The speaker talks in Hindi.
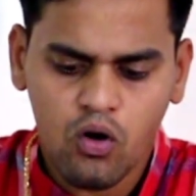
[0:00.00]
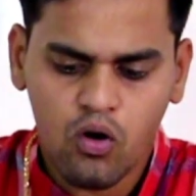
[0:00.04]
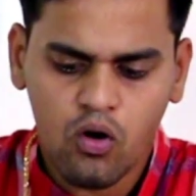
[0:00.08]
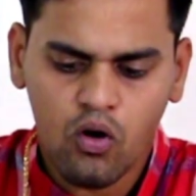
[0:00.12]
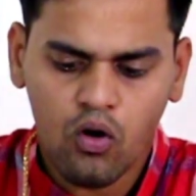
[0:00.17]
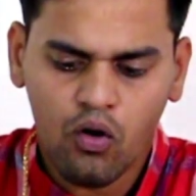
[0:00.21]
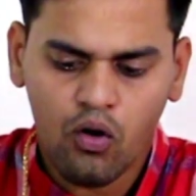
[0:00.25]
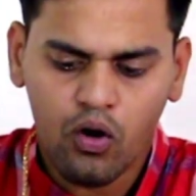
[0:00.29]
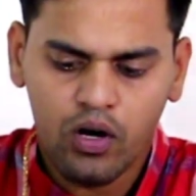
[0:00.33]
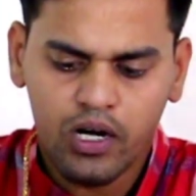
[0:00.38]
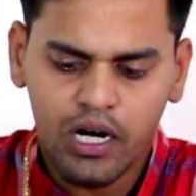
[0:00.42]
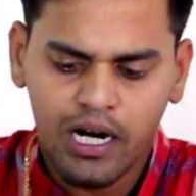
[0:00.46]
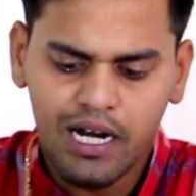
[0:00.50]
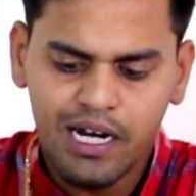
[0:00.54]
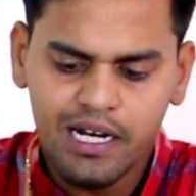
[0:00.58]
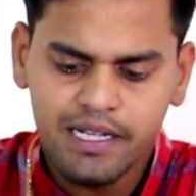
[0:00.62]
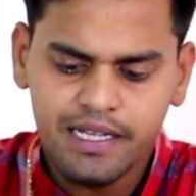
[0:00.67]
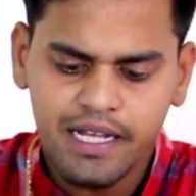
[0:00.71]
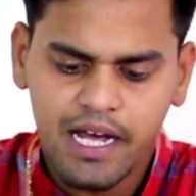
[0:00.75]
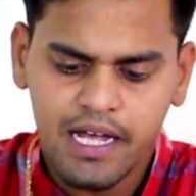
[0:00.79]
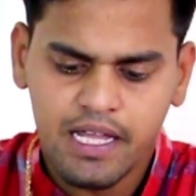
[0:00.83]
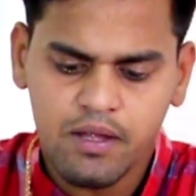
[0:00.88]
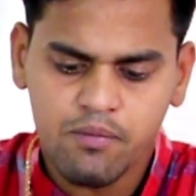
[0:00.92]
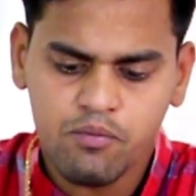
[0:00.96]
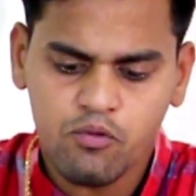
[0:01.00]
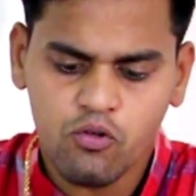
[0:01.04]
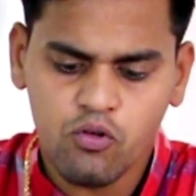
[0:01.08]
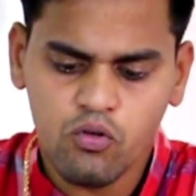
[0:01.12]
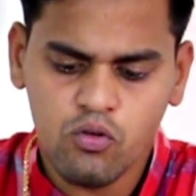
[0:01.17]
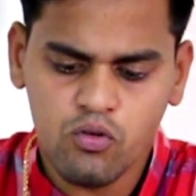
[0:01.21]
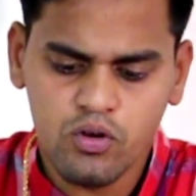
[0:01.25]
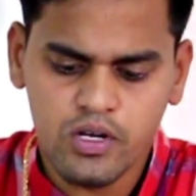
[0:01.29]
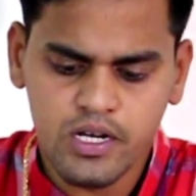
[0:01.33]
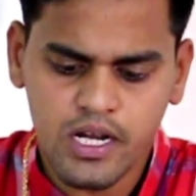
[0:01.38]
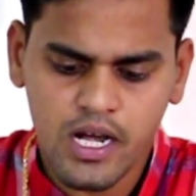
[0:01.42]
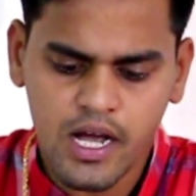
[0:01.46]
और ललित यादव
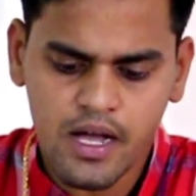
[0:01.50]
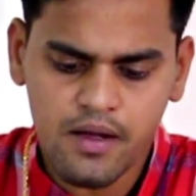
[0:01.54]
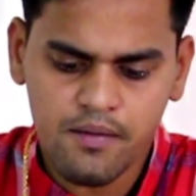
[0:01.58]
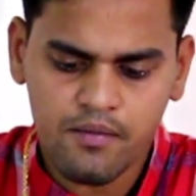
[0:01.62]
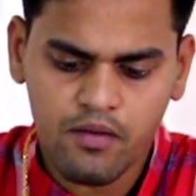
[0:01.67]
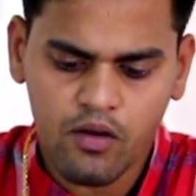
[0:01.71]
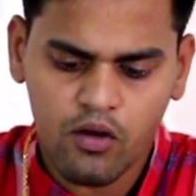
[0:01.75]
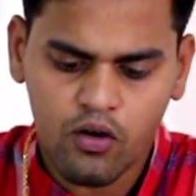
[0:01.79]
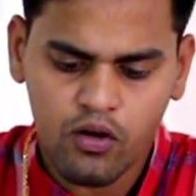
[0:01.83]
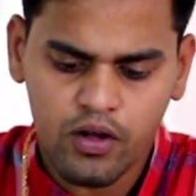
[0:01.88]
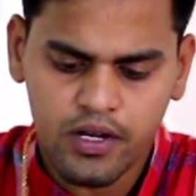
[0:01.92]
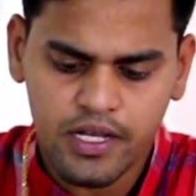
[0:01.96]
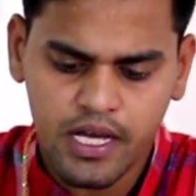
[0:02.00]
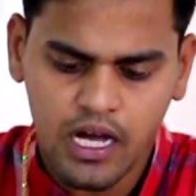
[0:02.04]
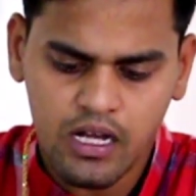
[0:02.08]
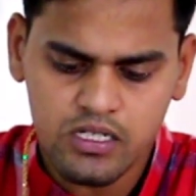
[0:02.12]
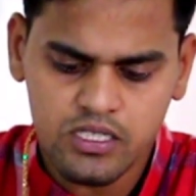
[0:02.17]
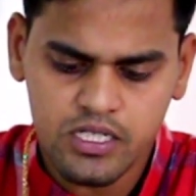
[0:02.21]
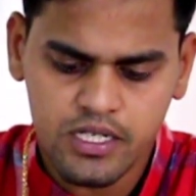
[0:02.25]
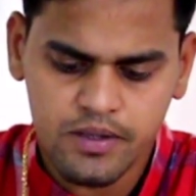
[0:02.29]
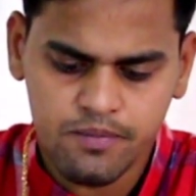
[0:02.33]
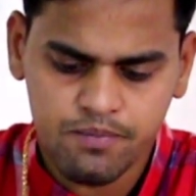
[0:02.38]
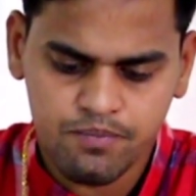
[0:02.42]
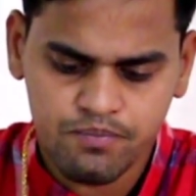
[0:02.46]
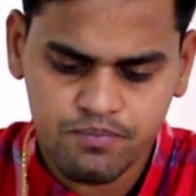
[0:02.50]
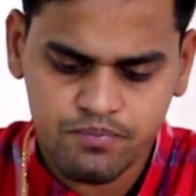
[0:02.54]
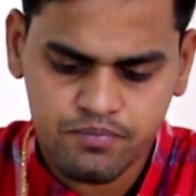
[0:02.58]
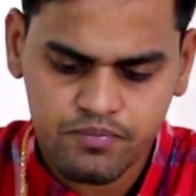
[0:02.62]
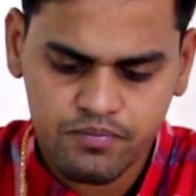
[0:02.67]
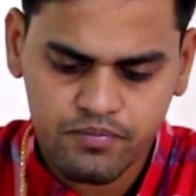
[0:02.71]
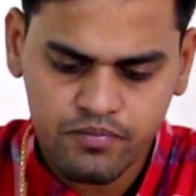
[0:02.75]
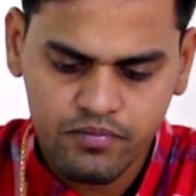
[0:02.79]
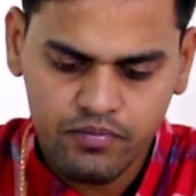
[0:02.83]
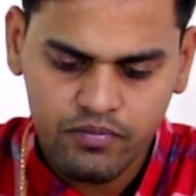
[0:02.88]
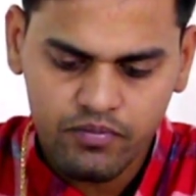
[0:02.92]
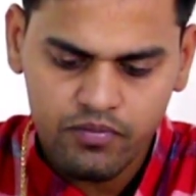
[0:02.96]
को लिया है और यहाँ से
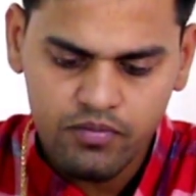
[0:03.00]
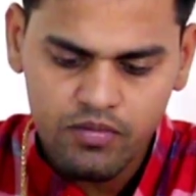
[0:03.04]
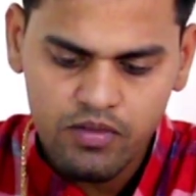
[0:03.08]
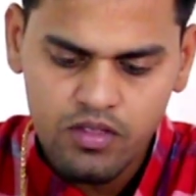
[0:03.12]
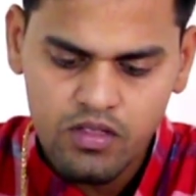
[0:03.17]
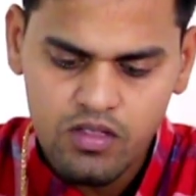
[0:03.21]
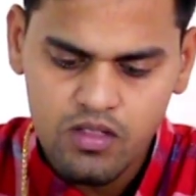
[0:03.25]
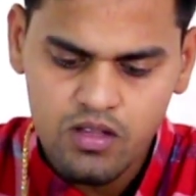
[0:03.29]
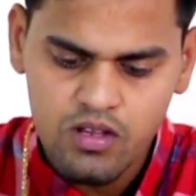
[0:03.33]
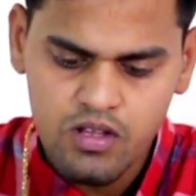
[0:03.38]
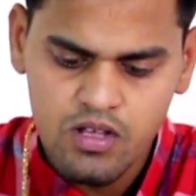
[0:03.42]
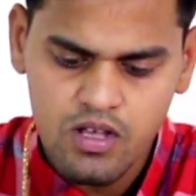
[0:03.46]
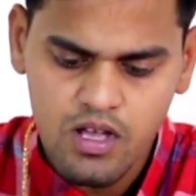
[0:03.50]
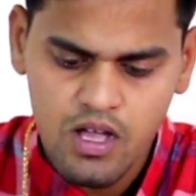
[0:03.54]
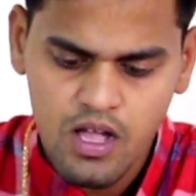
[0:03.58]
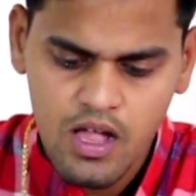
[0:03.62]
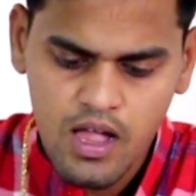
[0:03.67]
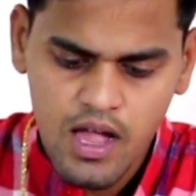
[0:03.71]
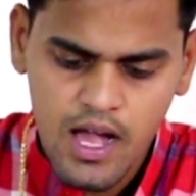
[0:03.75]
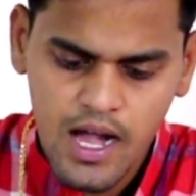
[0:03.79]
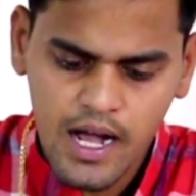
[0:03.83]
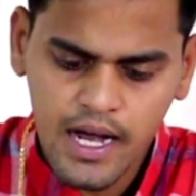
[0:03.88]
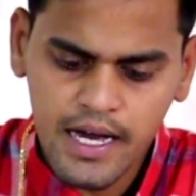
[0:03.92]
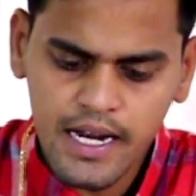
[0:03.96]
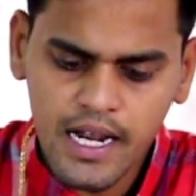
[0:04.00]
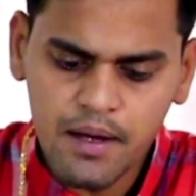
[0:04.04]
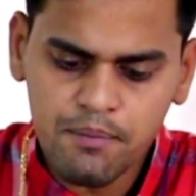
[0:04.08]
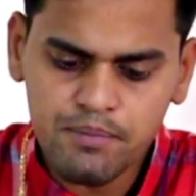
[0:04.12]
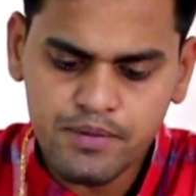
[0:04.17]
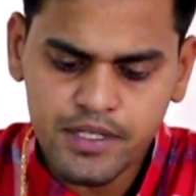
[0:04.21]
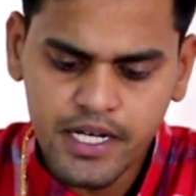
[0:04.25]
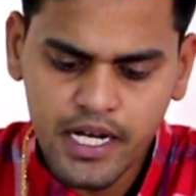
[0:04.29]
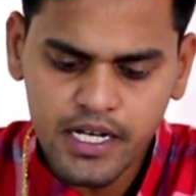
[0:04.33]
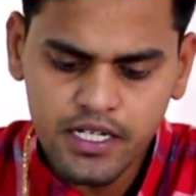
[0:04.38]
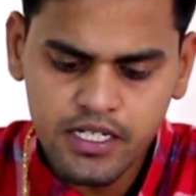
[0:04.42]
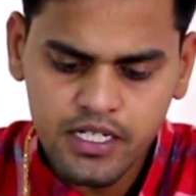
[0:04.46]
अगर
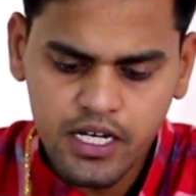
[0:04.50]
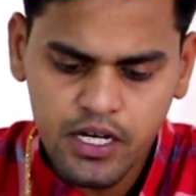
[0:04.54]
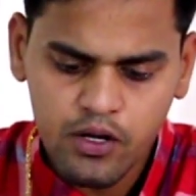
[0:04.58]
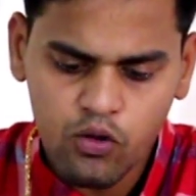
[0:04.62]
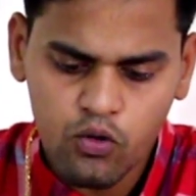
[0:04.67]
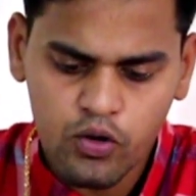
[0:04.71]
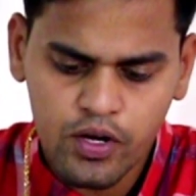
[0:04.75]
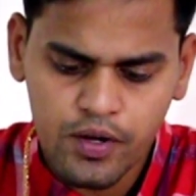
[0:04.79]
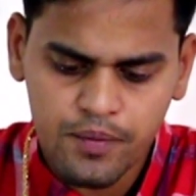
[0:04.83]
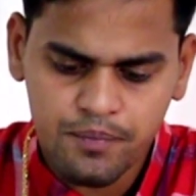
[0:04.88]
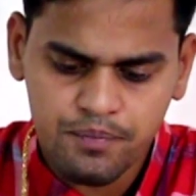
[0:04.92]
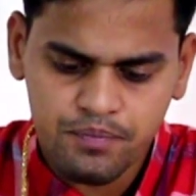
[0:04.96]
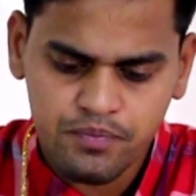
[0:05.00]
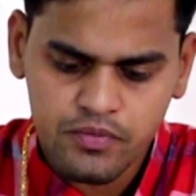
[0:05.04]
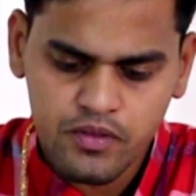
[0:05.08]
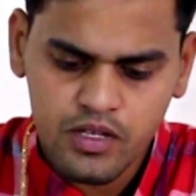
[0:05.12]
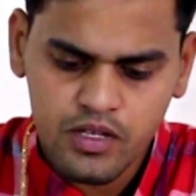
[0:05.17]
आप चेंज करोगे